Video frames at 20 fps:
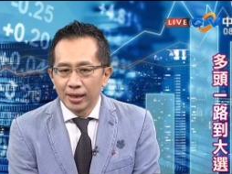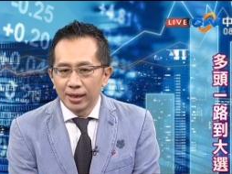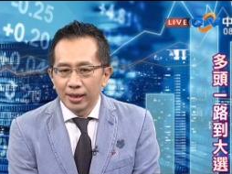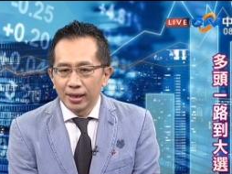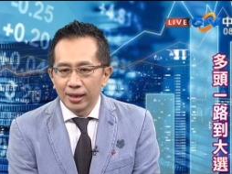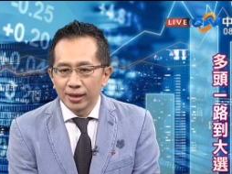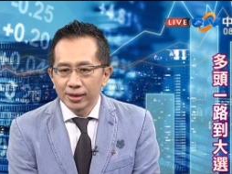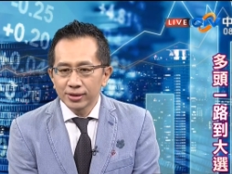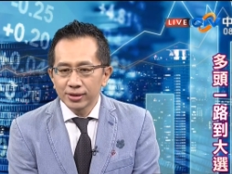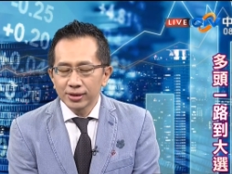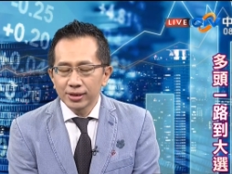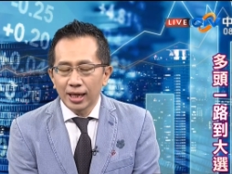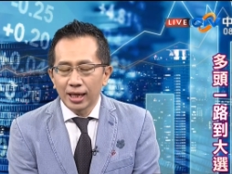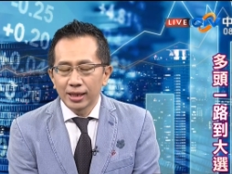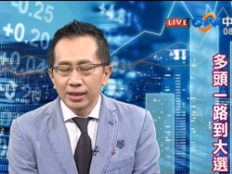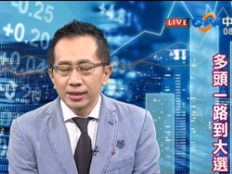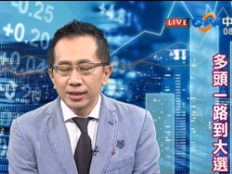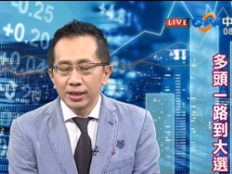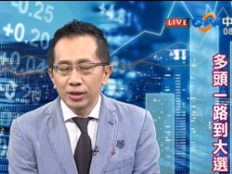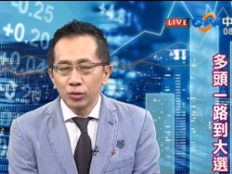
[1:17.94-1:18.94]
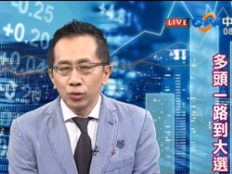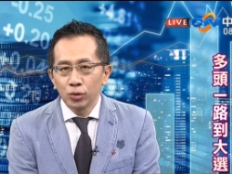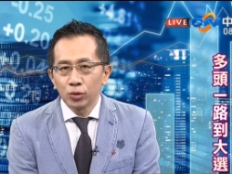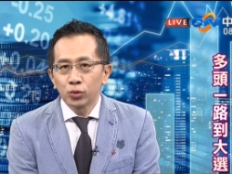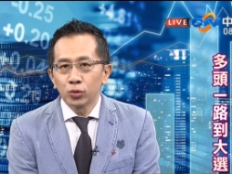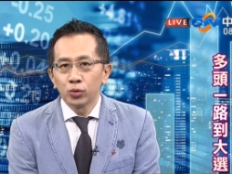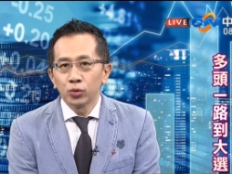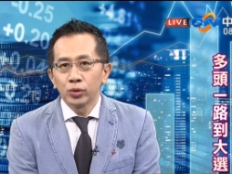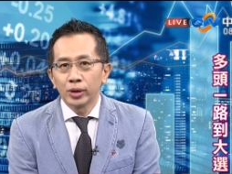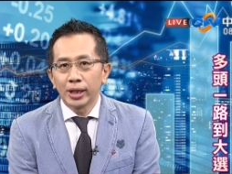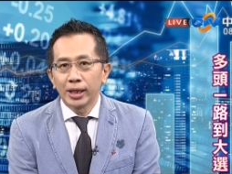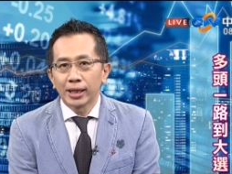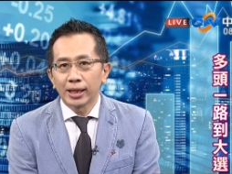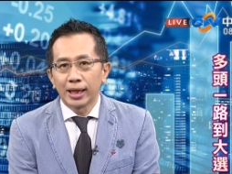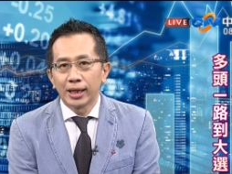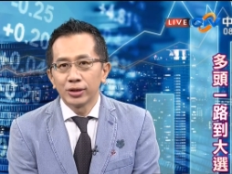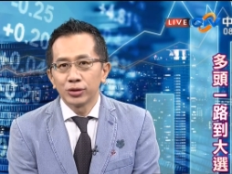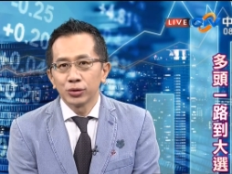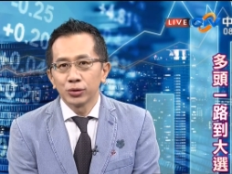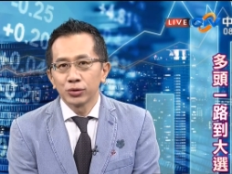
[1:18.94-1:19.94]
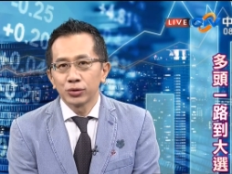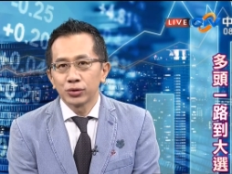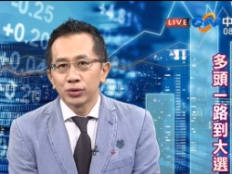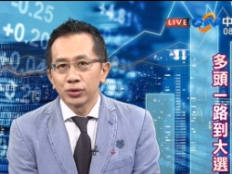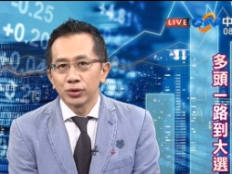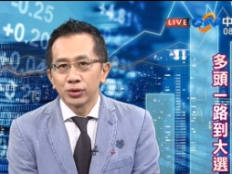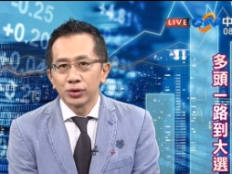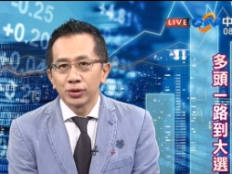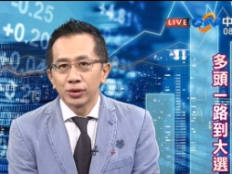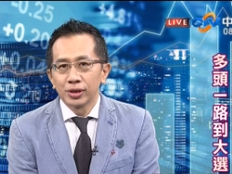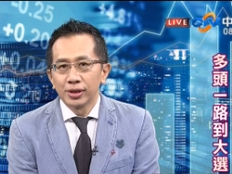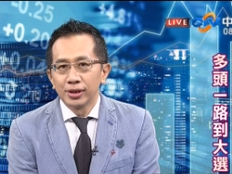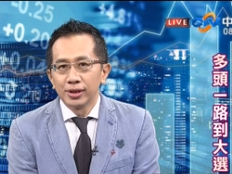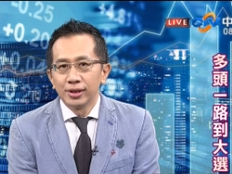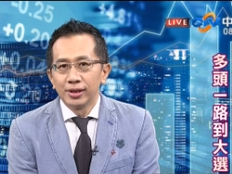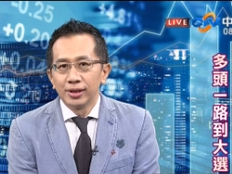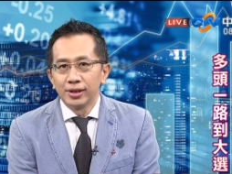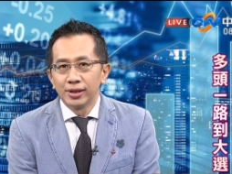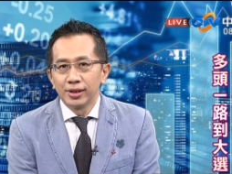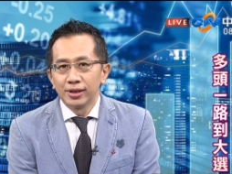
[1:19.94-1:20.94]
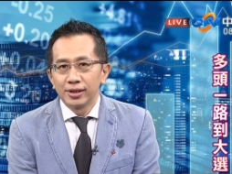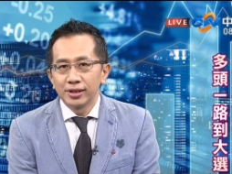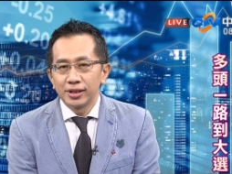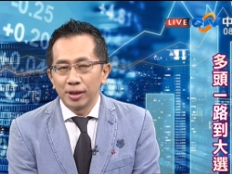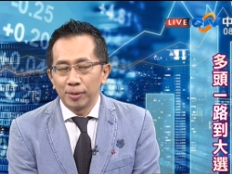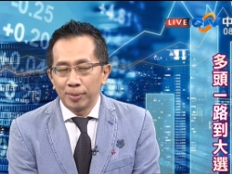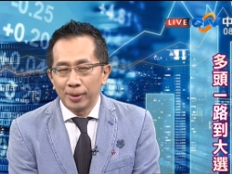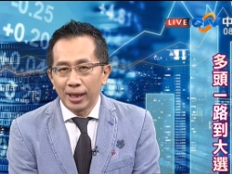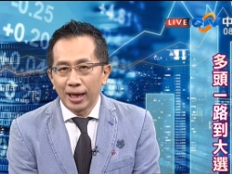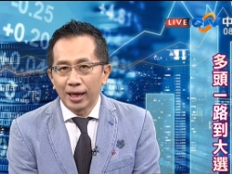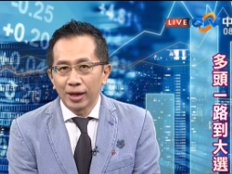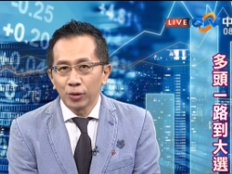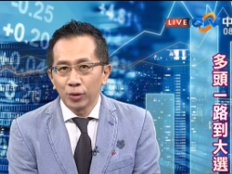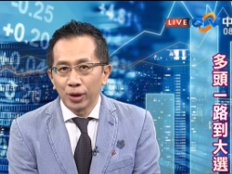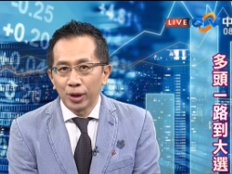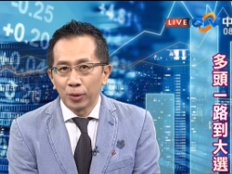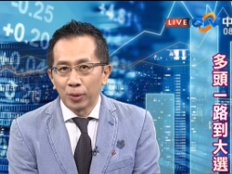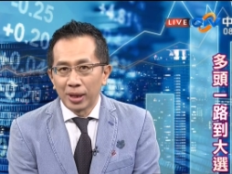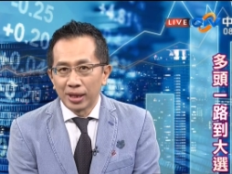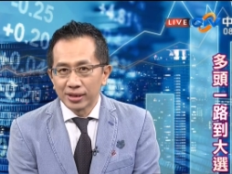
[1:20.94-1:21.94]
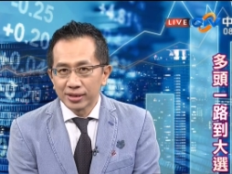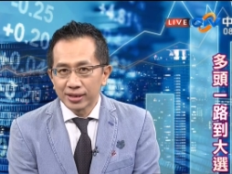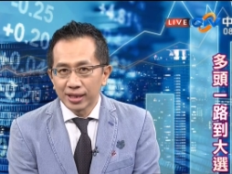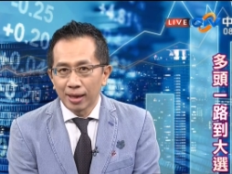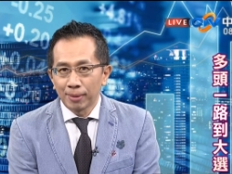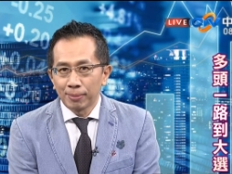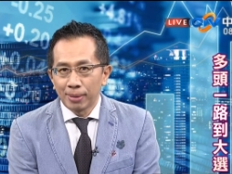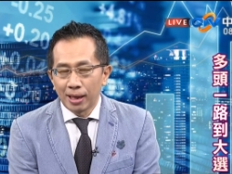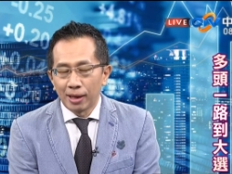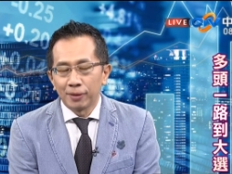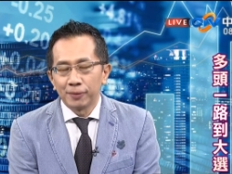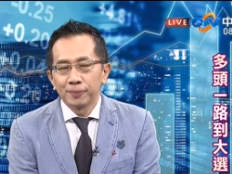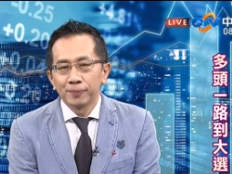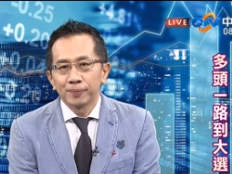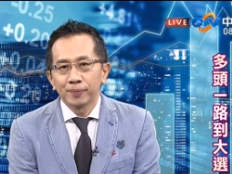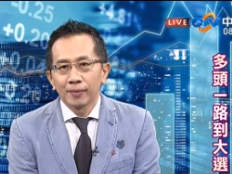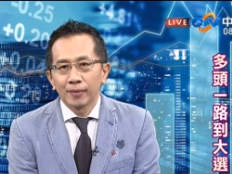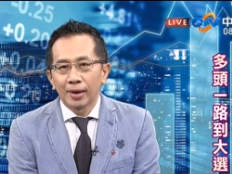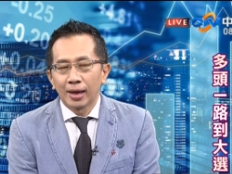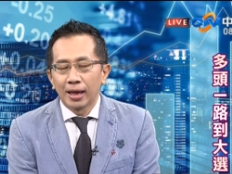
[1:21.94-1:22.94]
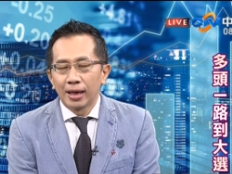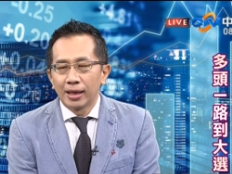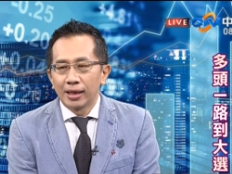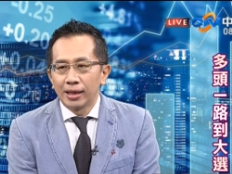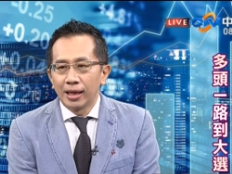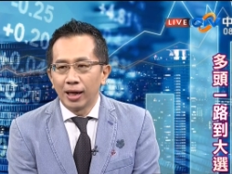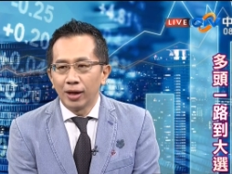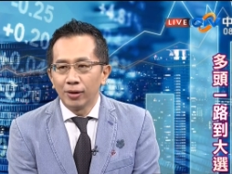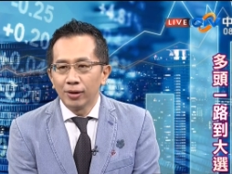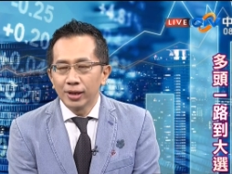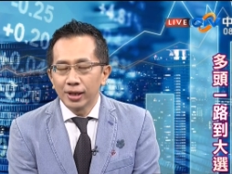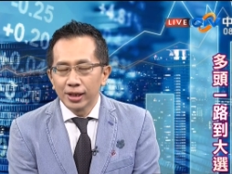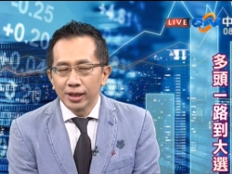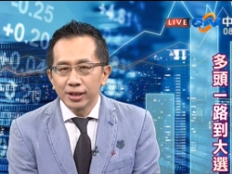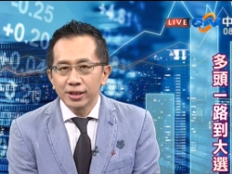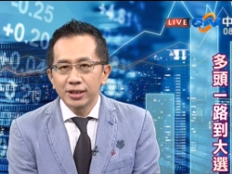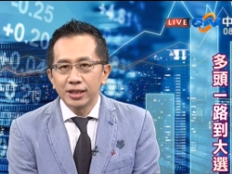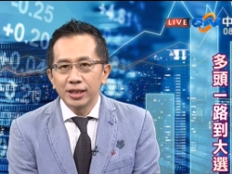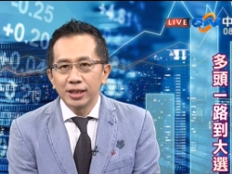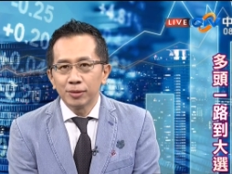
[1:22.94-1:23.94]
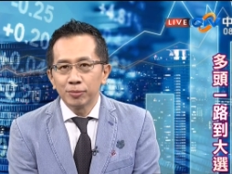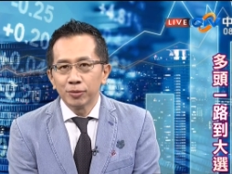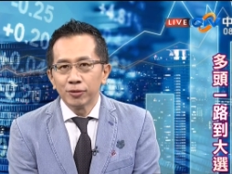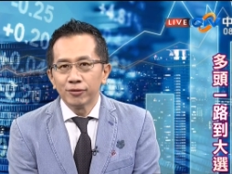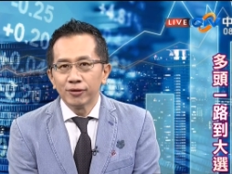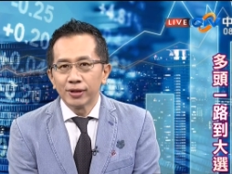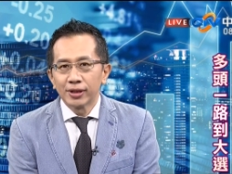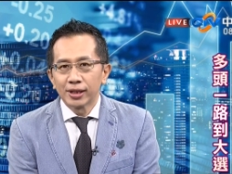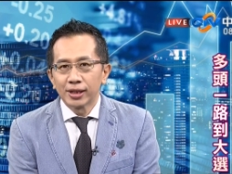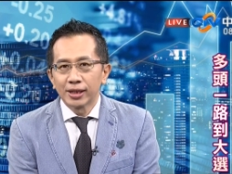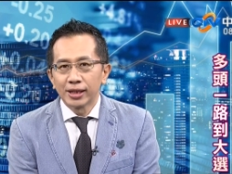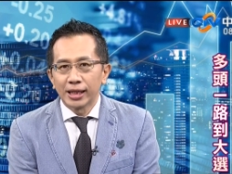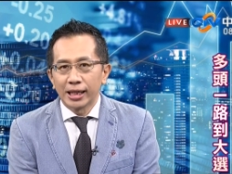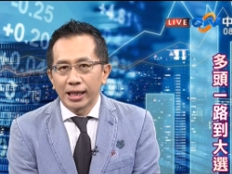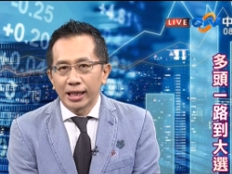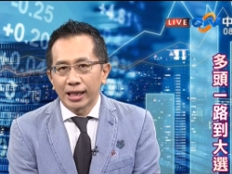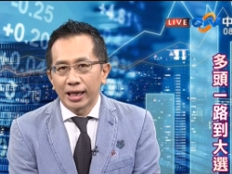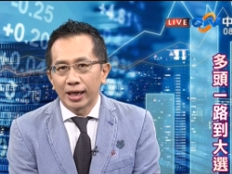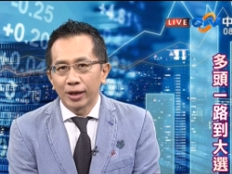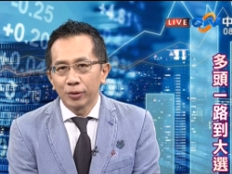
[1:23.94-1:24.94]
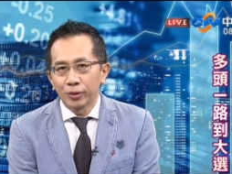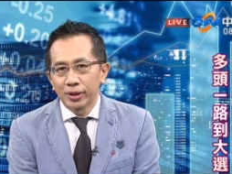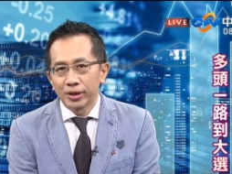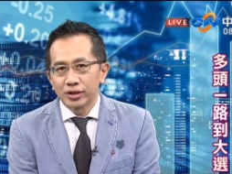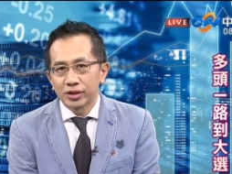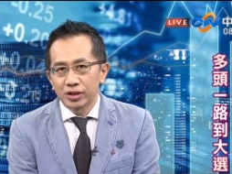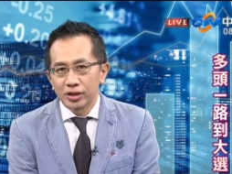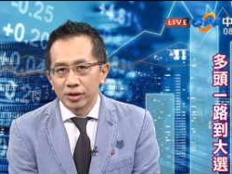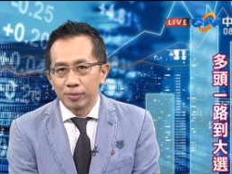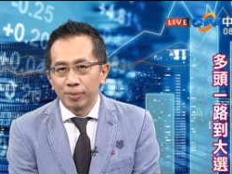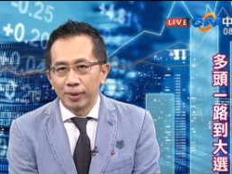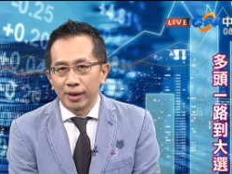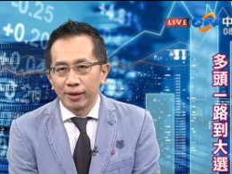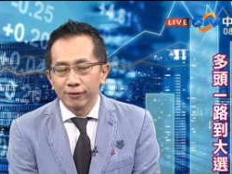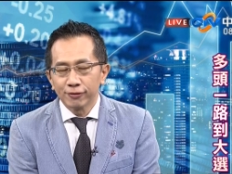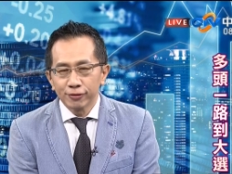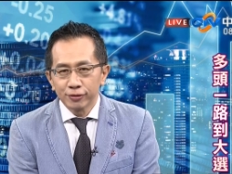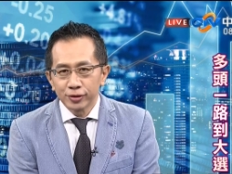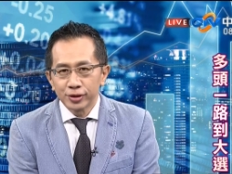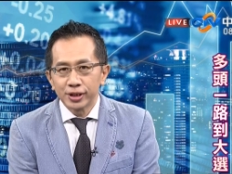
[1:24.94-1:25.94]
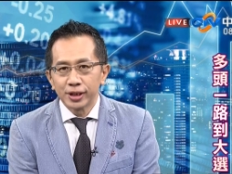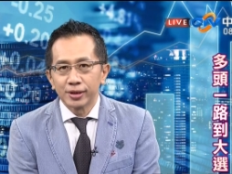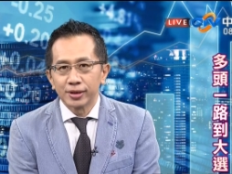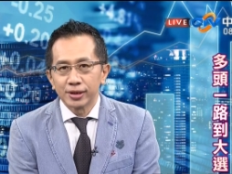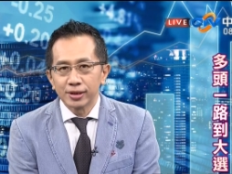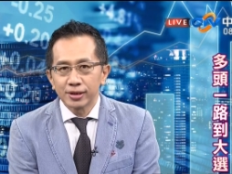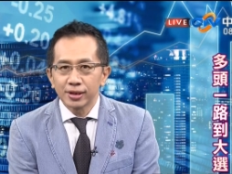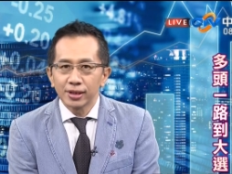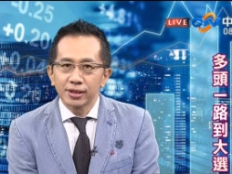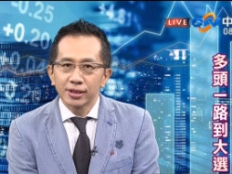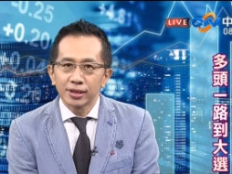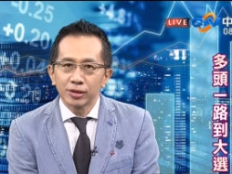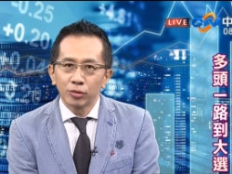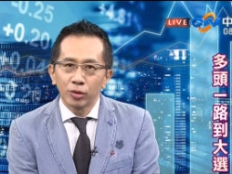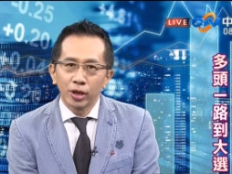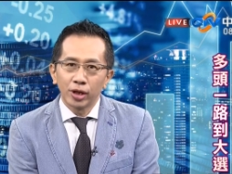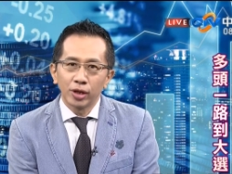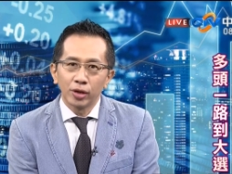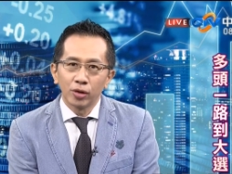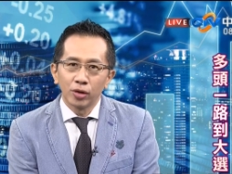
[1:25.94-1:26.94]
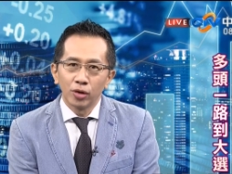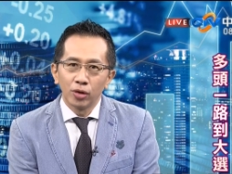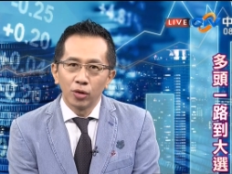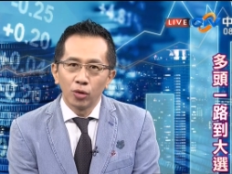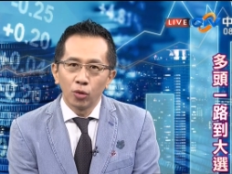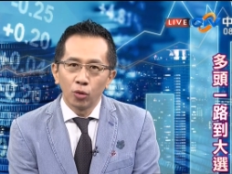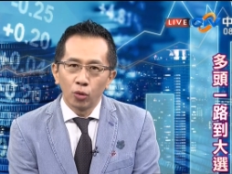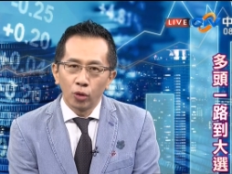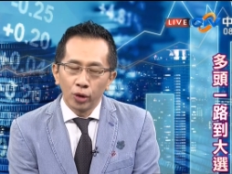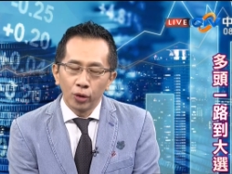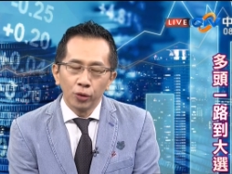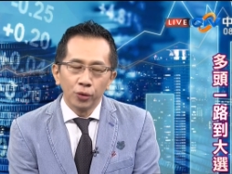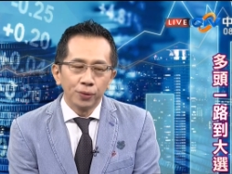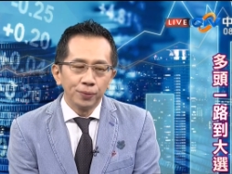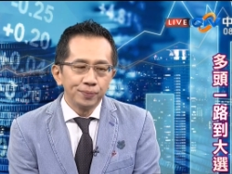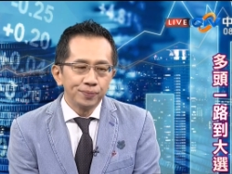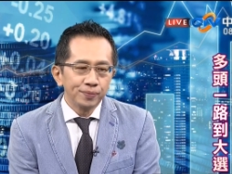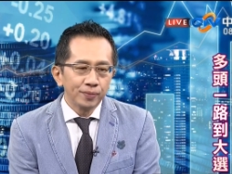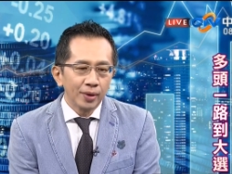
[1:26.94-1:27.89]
啊，市场已经预估应该就是 CPI 会往上跑，然后核心的部分呢应该会持平附近，甚至会回落。